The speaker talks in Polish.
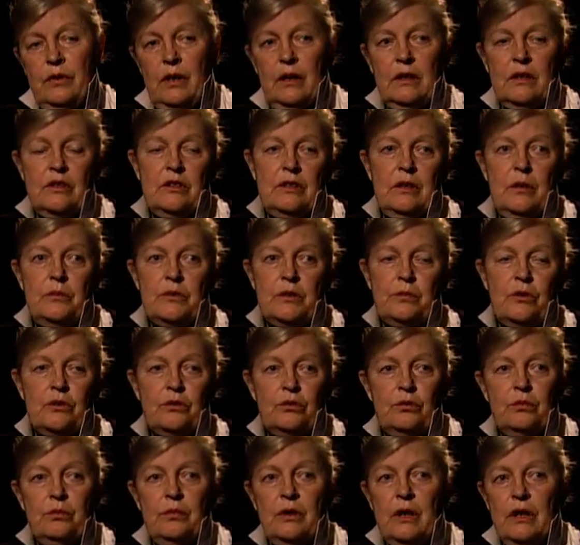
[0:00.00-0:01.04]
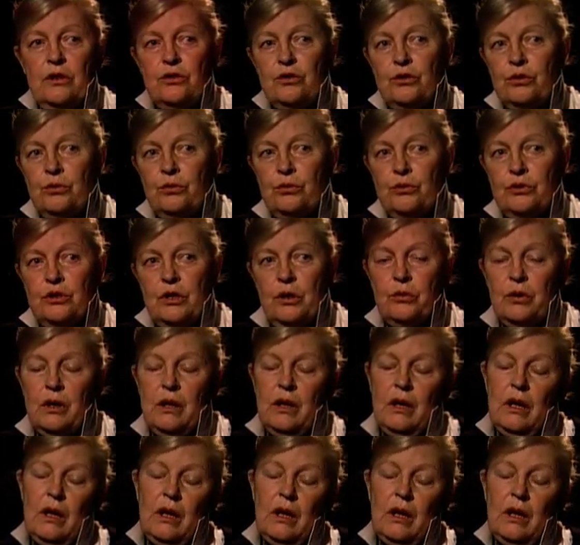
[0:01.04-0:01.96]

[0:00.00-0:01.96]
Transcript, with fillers: jakiś tam sposób brać udział